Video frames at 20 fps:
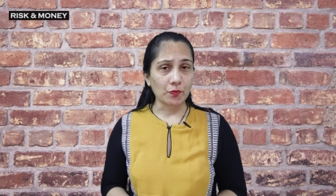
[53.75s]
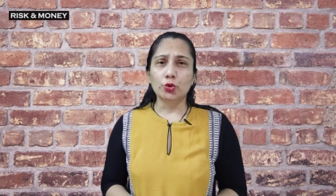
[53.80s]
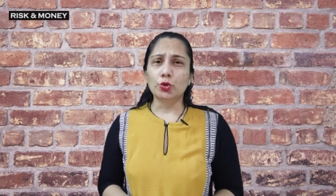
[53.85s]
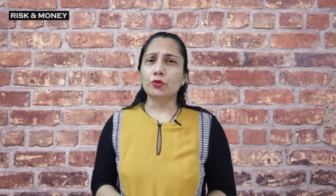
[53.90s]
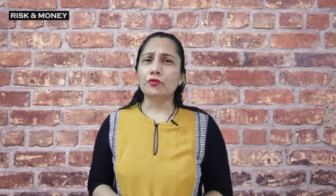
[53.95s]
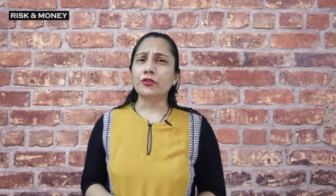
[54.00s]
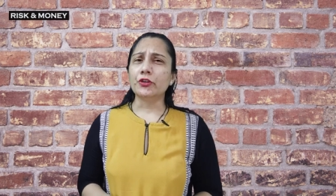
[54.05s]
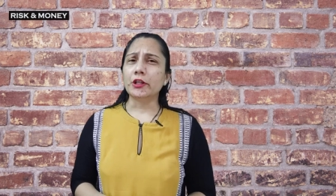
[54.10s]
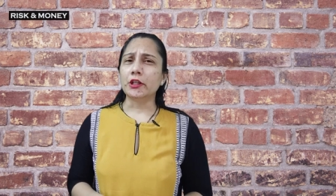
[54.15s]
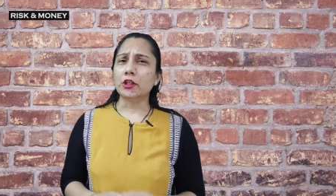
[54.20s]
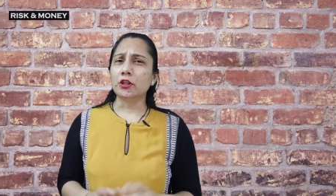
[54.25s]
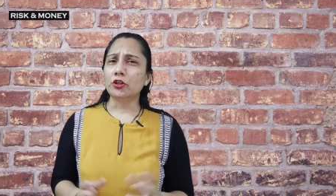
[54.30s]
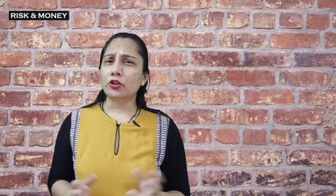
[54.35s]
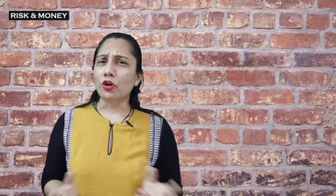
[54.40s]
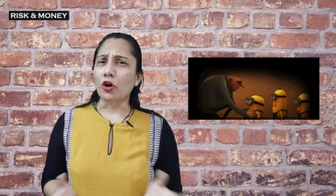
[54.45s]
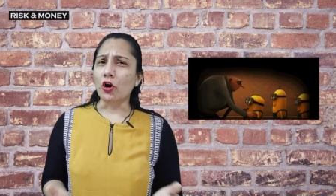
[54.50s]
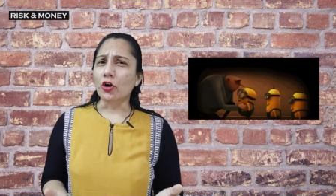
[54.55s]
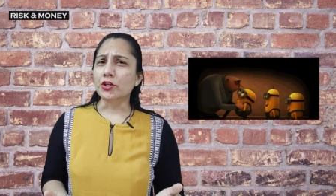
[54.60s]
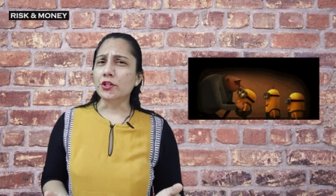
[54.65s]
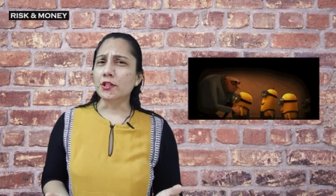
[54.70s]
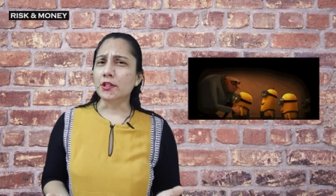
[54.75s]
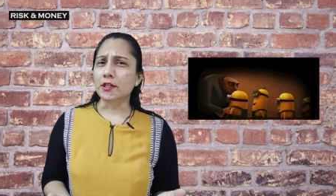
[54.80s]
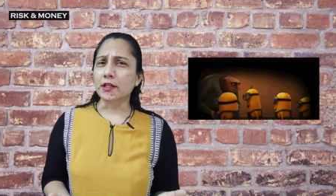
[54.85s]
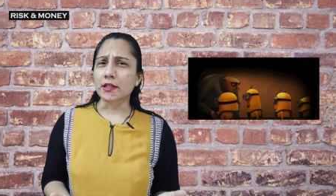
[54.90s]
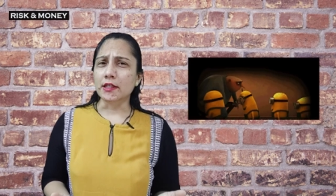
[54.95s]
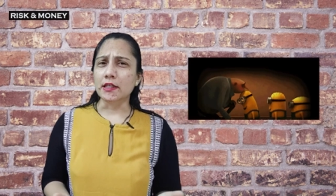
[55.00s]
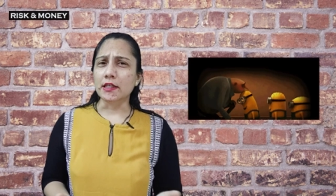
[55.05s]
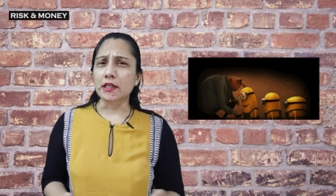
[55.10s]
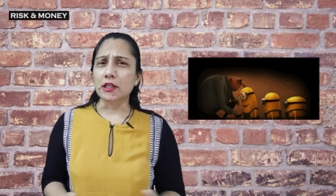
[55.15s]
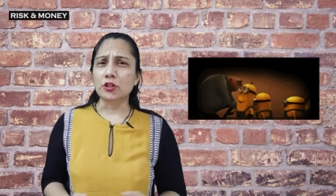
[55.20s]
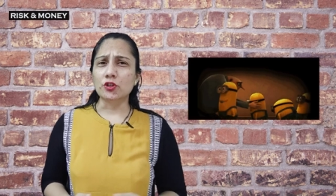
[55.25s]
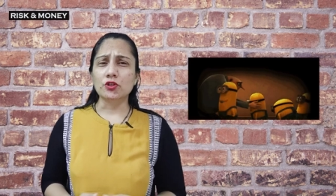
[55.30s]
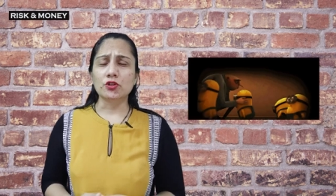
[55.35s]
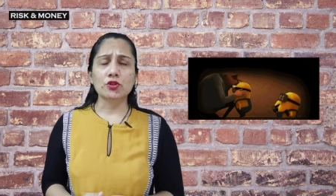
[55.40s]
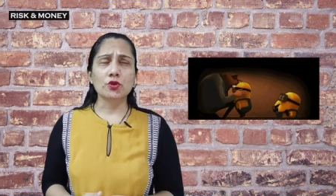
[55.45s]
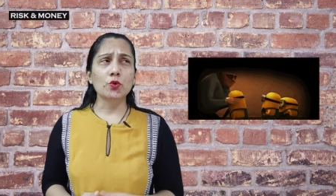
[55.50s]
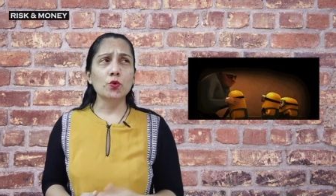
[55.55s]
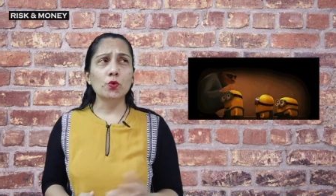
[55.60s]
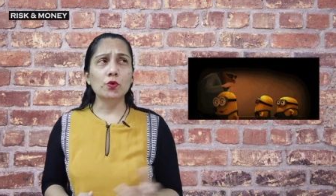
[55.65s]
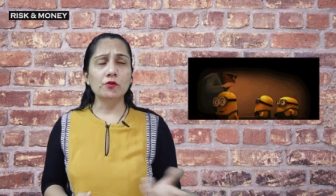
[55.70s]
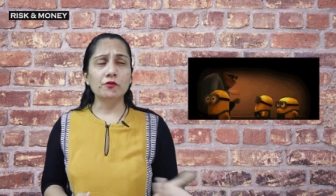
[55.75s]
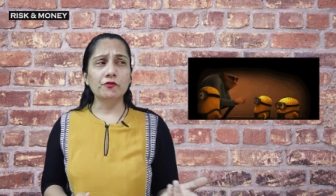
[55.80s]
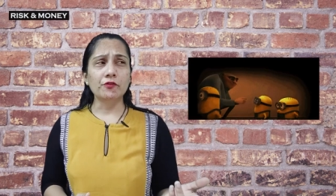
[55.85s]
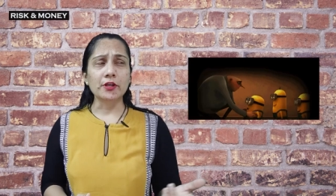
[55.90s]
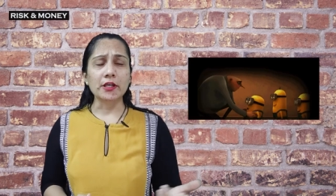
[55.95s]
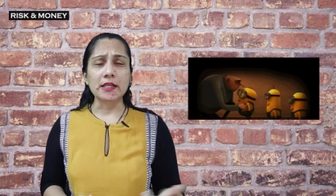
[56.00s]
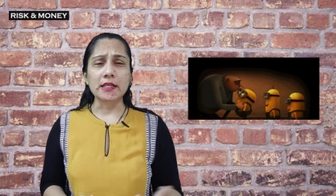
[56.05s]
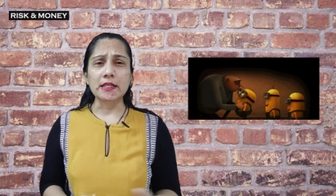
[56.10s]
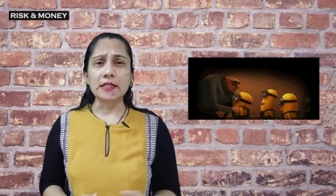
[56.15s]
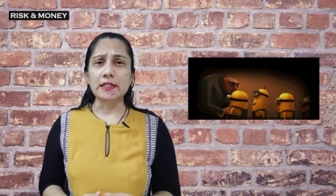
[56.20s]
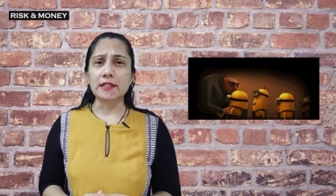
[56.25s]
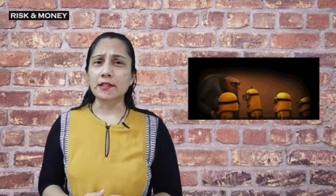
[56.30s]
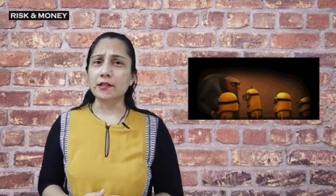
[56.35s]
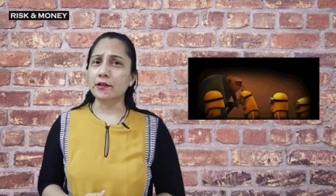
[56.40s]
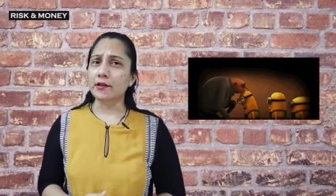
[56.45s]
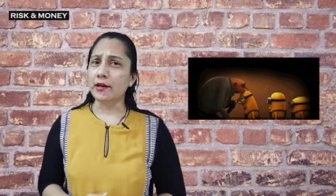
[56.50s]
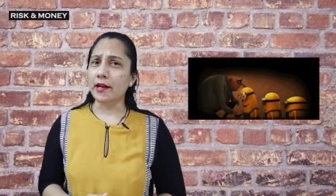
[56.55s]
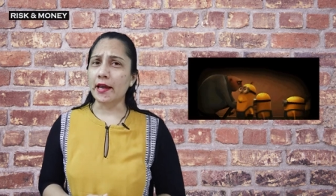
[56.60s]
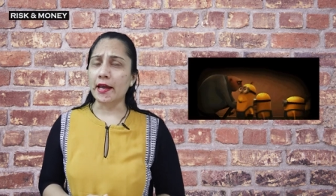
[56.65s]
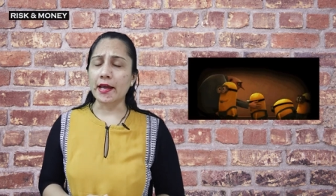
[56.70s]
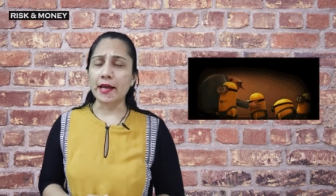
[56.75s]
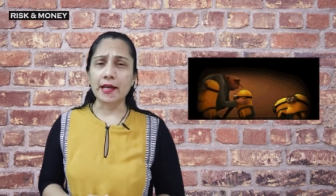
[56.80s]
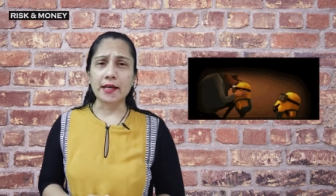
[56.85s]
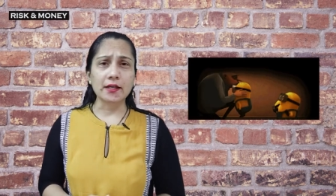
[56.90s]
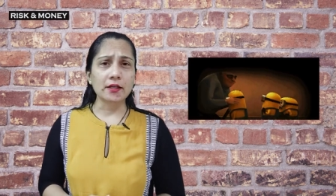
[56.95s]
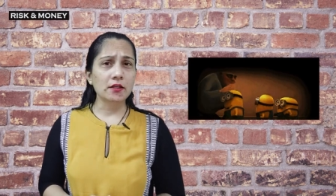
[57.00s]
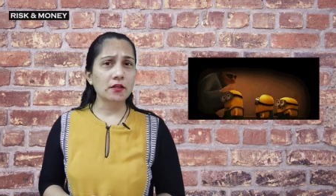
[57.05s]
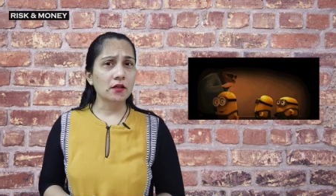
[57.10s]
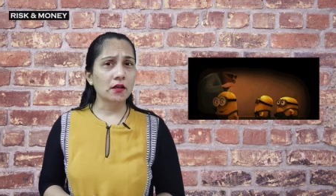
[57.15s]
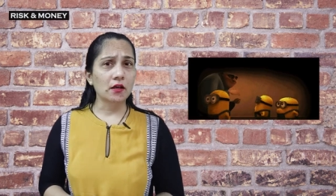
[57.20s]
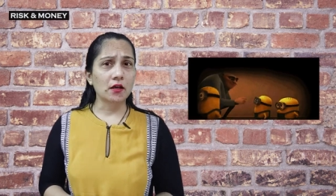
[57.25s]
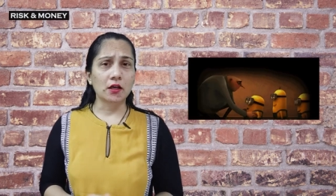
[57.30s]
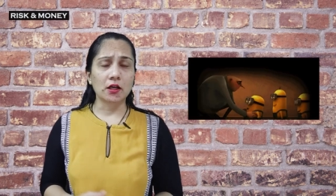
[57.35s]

तो फिर ग्रॉसरी स्कूल फीस रेंट